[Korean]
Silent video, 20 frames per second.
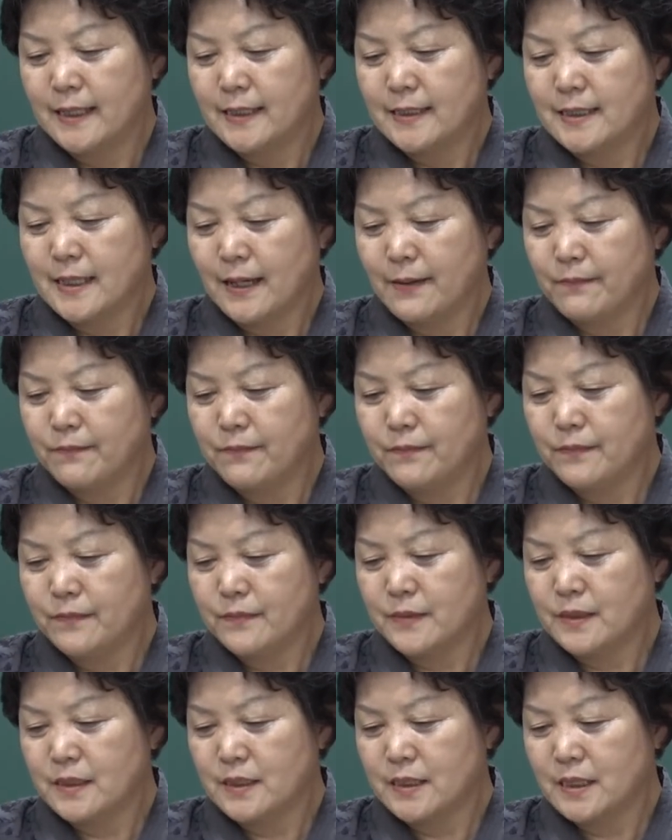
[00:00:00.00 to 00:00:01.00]

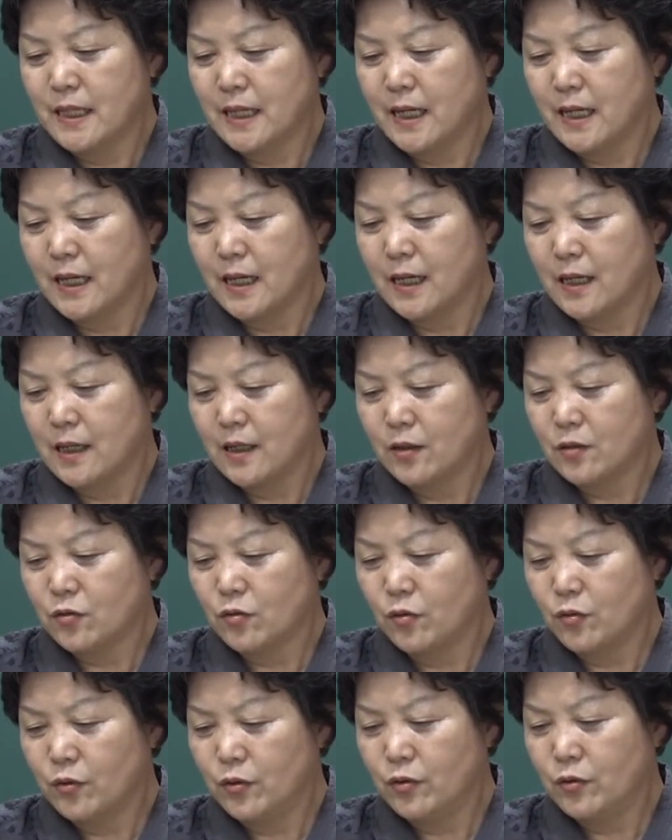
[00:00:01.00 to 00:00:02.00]
3차
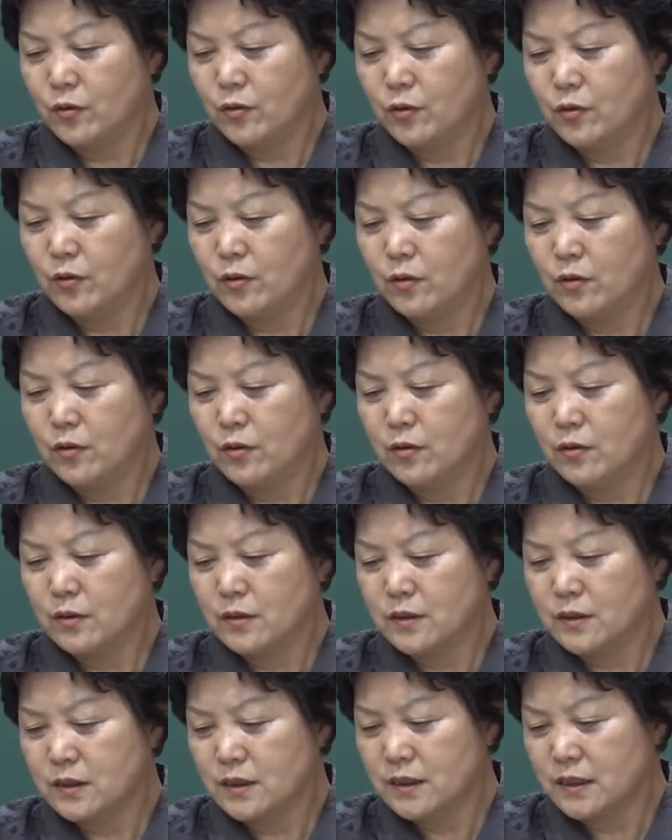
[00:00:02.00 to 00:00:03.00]

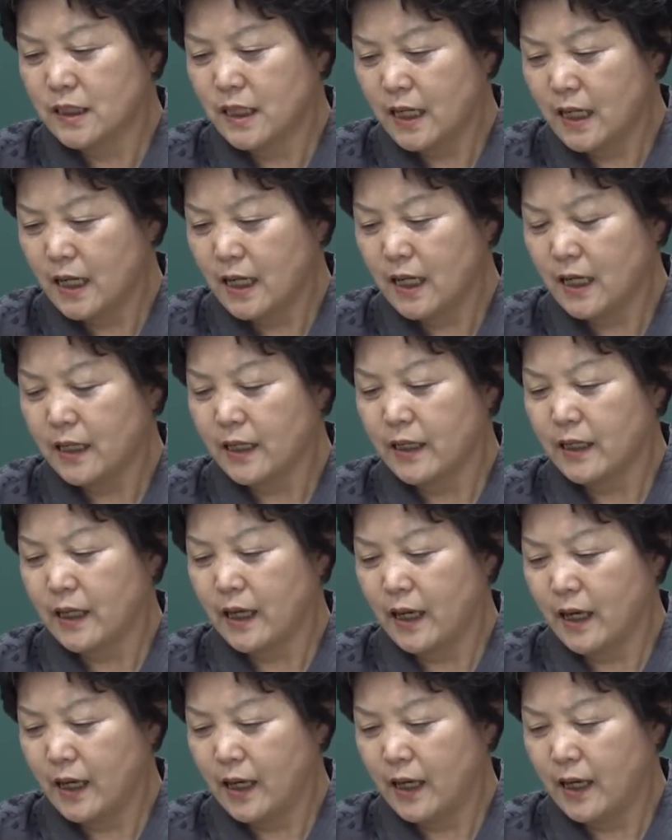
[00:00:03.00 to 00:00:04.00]
돈차
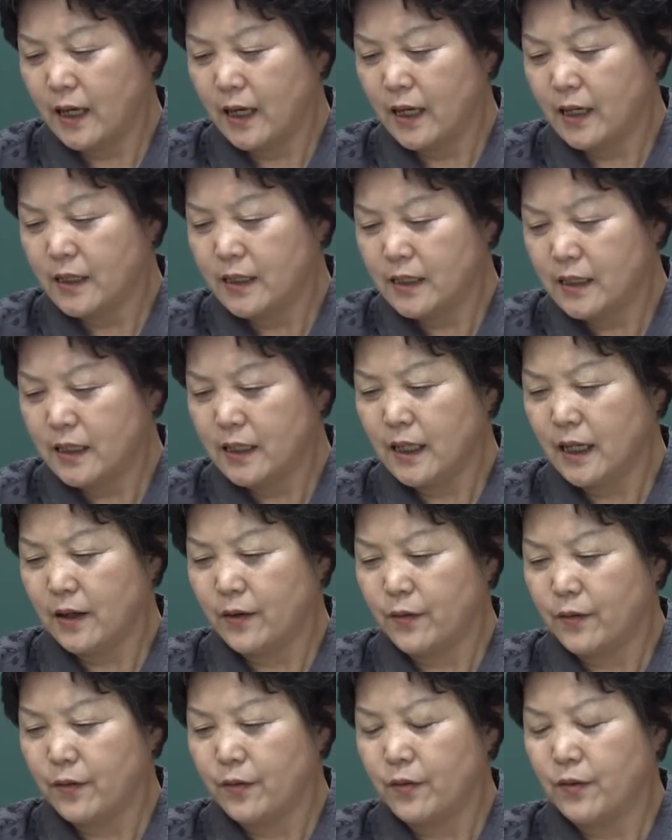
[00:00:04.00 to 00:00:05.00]

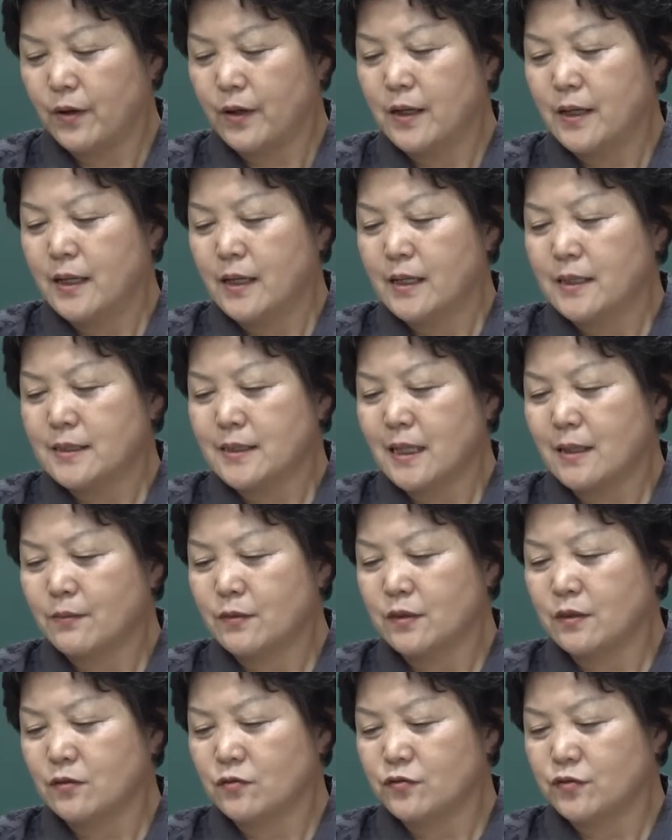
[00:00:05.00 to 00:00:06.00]
개의하고
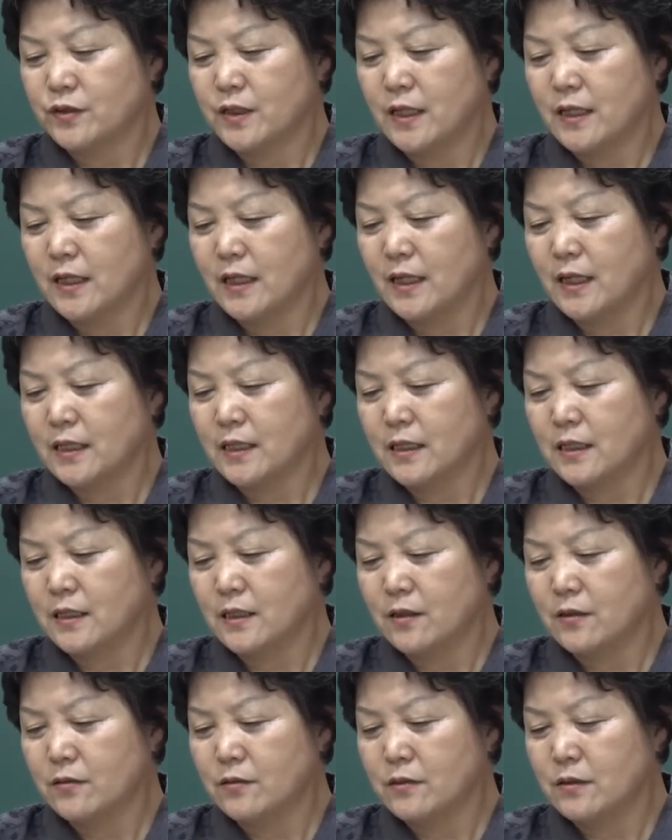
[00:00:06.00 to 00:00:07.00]
3은 구상가 같은
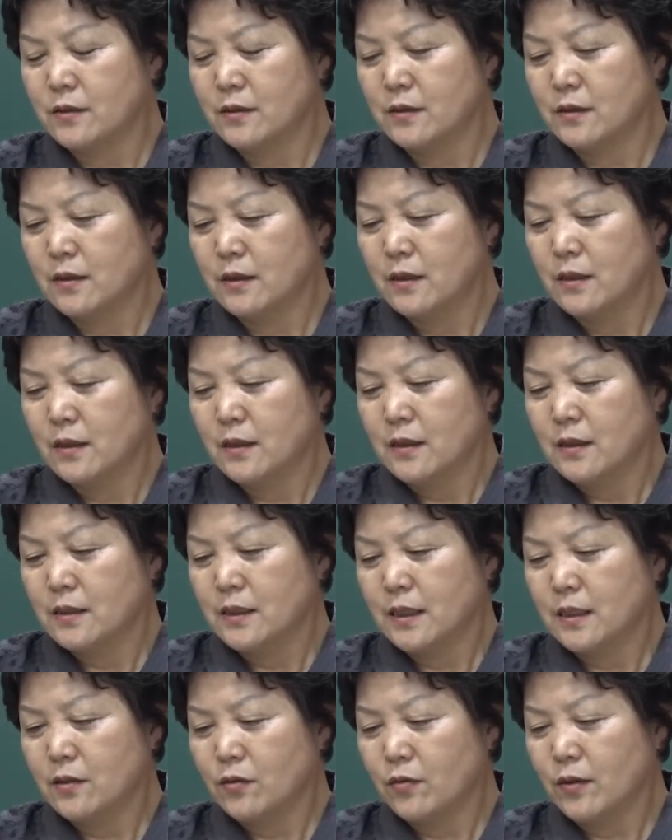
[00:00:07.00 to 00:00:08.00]
경우는
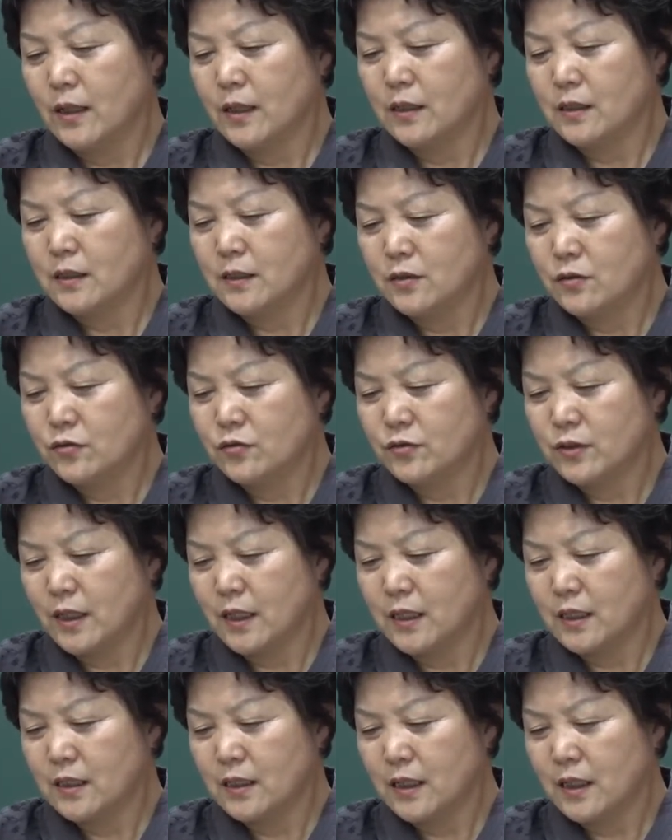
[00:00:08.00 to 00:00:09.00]
또한
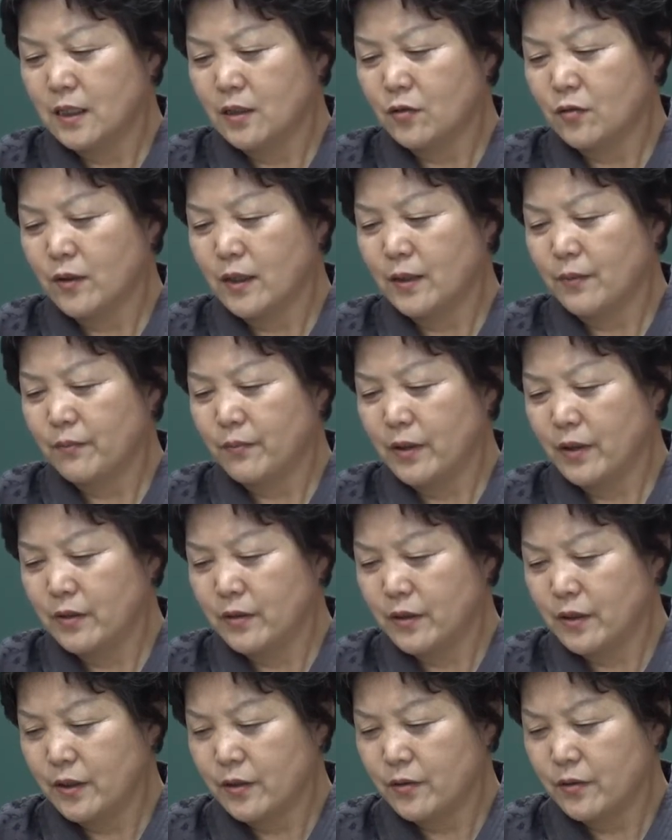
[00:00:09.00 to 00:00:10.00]
은둔하는데 또한
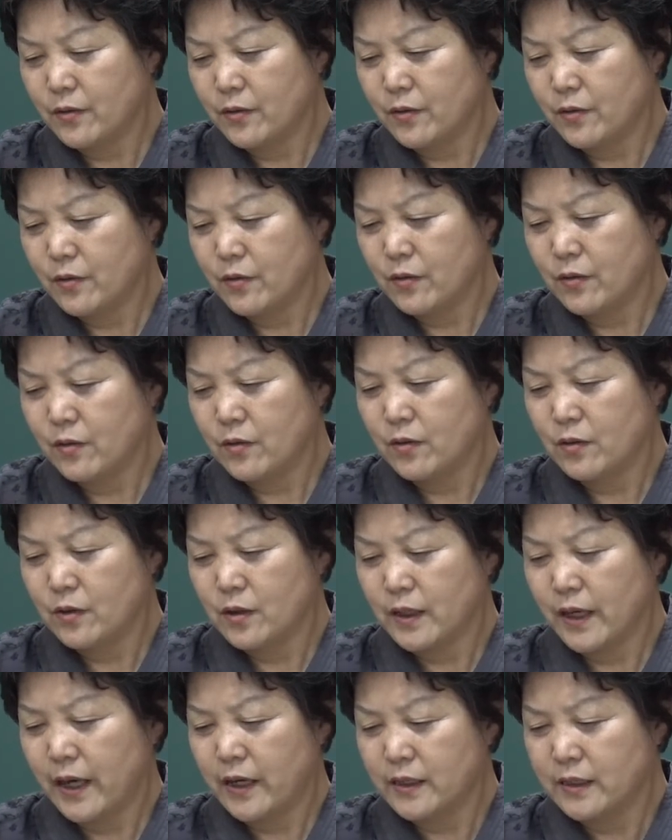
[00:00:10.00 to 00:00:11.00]
매어 있고
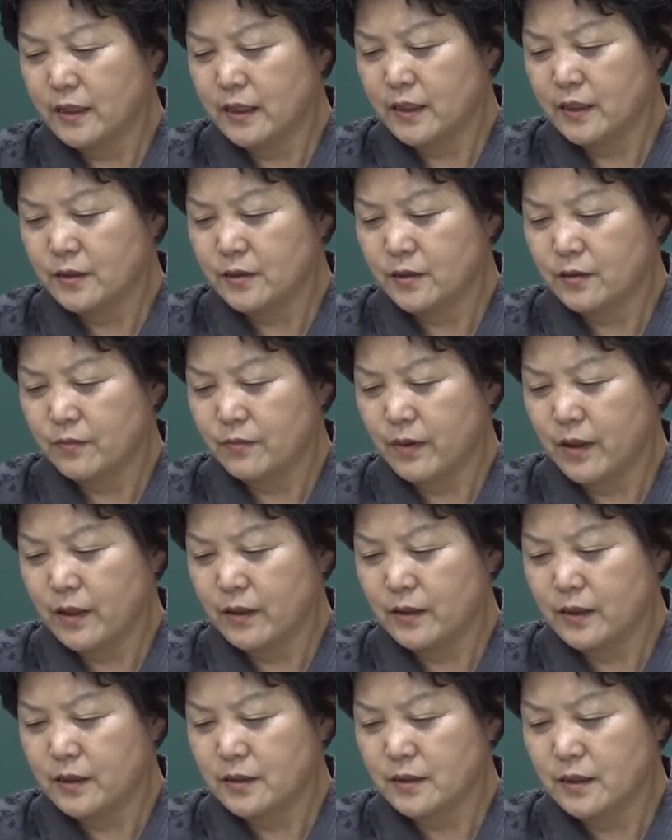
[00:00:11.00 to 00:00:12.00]
개의 그죠
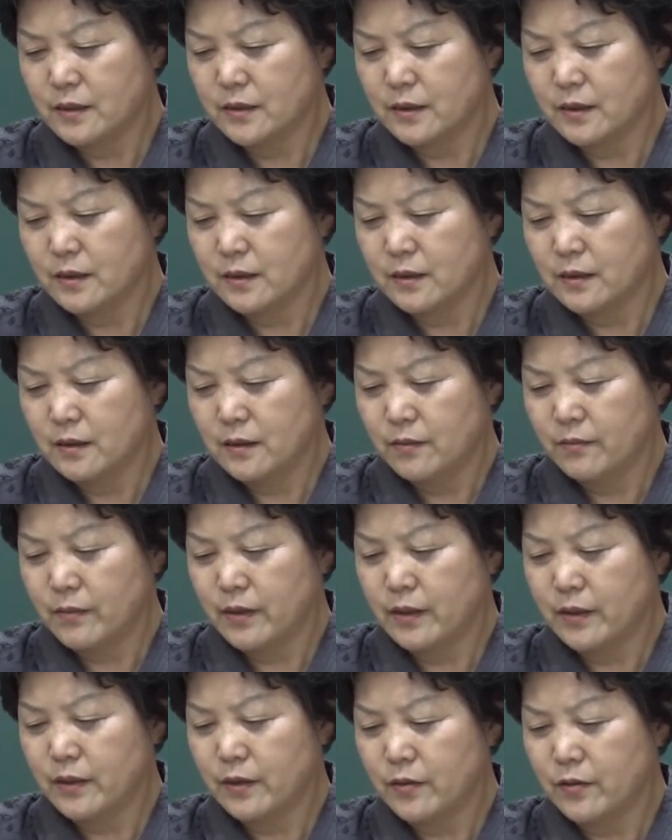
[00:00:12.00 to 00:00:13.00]
매어 있어서
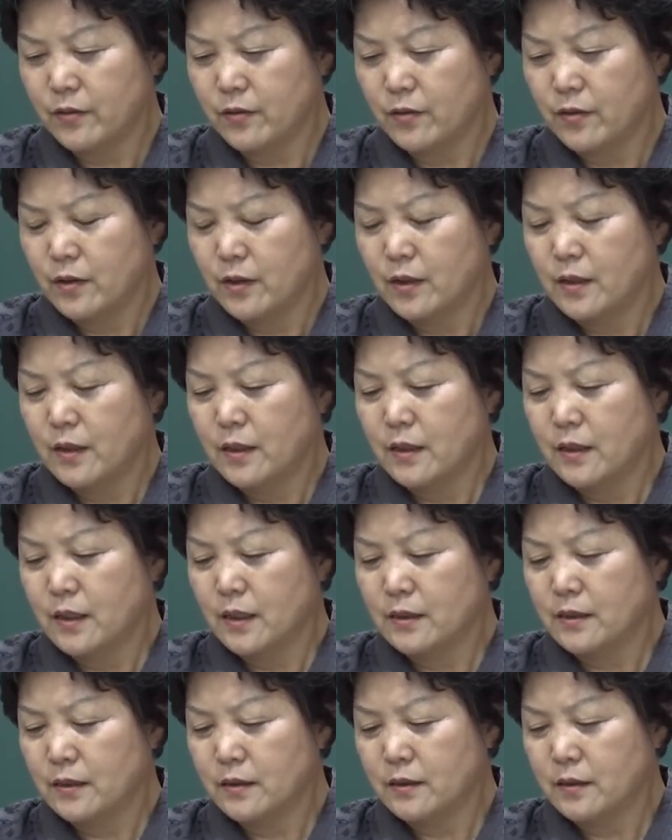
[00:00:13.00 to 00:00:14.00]
매어 있고
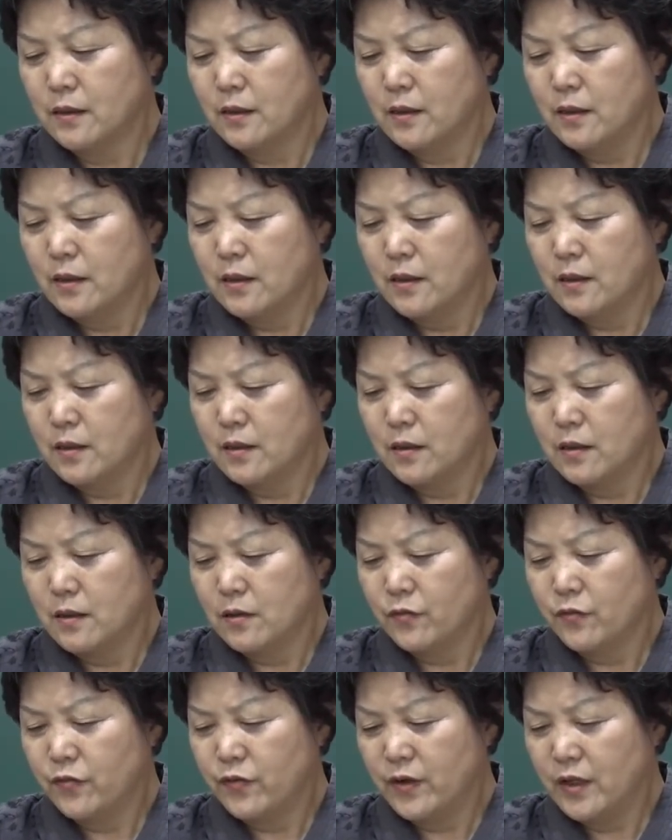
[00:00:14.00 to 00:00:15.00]
그래서
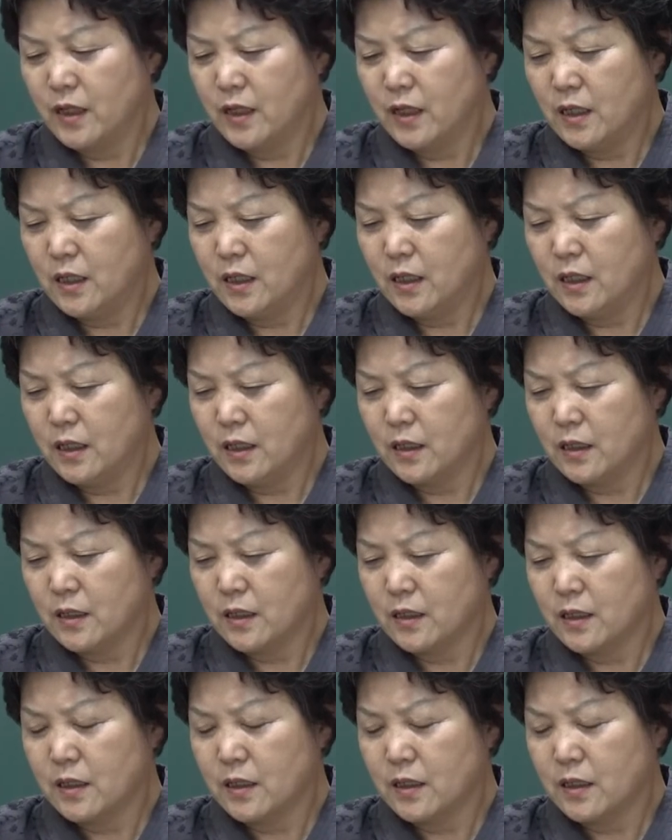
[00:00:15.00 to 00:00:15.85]
어, 위